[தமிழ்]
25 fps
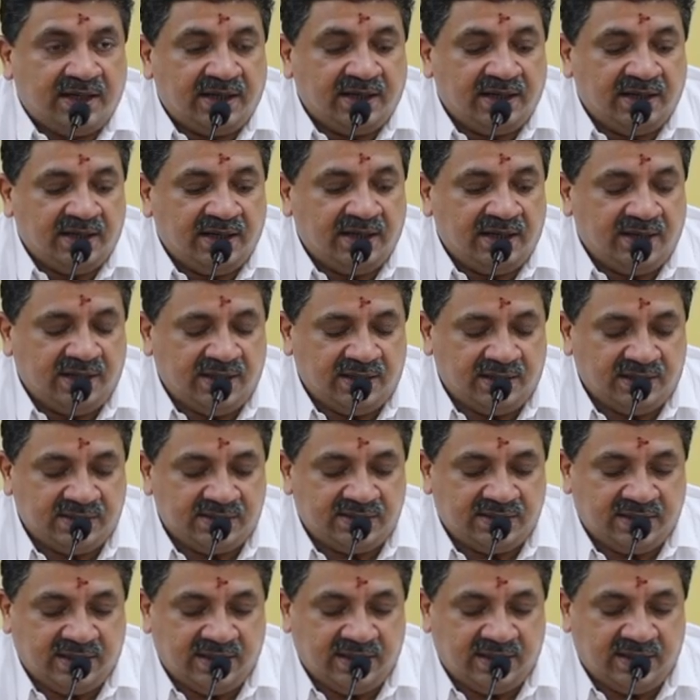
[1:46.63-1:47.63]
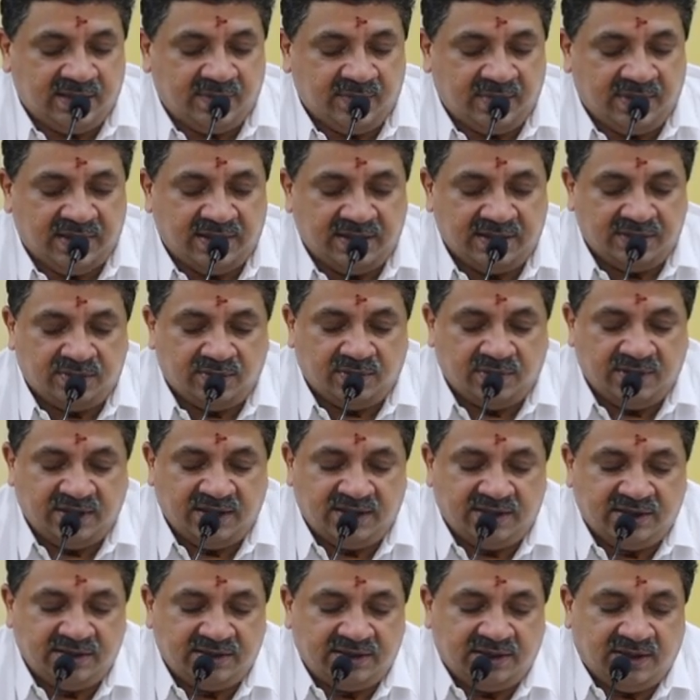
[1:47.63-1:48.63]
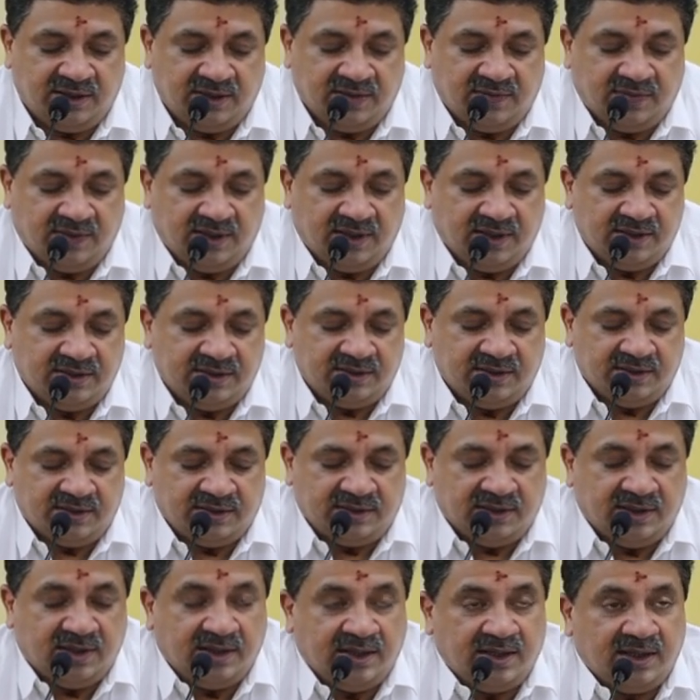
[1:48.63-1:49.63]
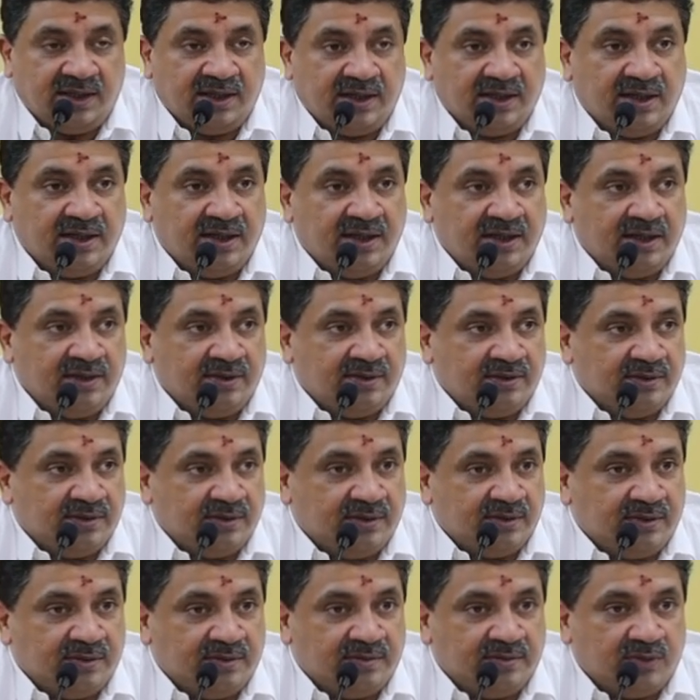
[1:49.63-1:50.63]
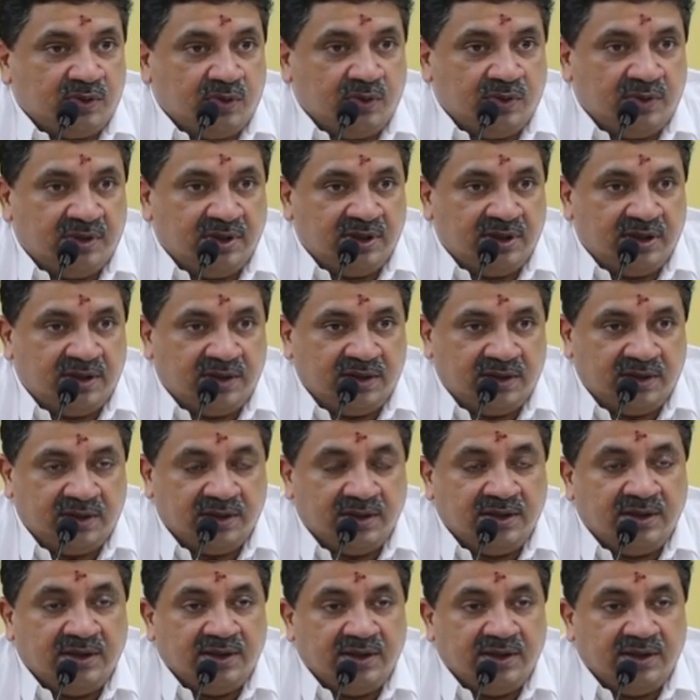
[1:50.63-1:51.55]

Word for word: நேரங்களில் செய்கிற மாதிரி சொல்லிட்டு செய்யவில்லை சில நேரங்களில் கொஞ்சம் கூடுதல்